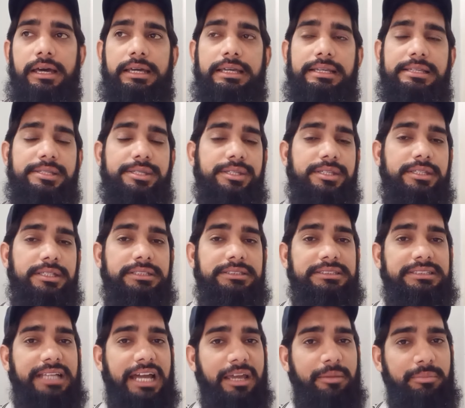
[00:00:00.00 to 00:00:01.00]
इसकी
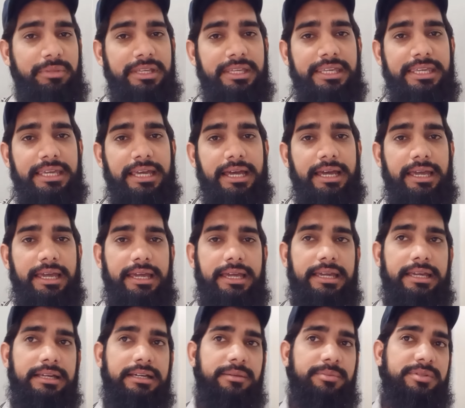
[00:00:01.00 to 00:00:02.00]
टाइमिंग क्या है
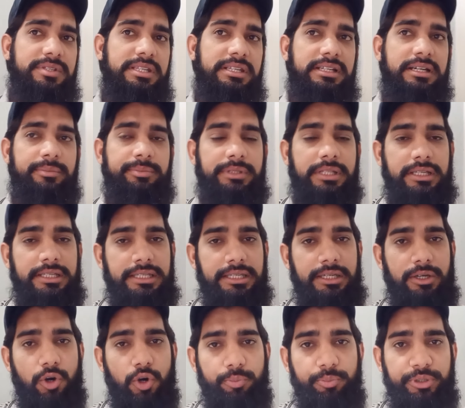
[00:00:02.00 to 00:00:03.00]
कब से कब तक ये
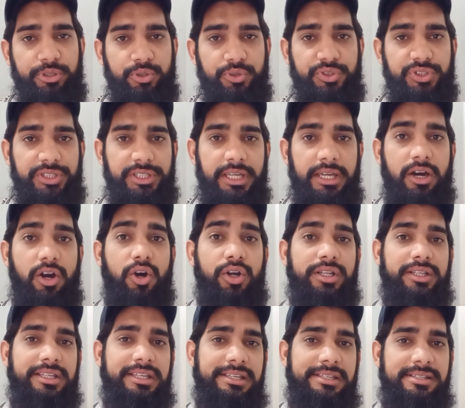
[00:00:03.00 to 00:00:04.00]
ओपन होती है
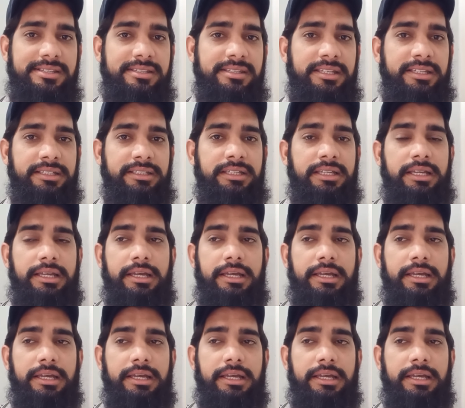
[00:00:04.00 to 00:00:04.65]
और किस दिन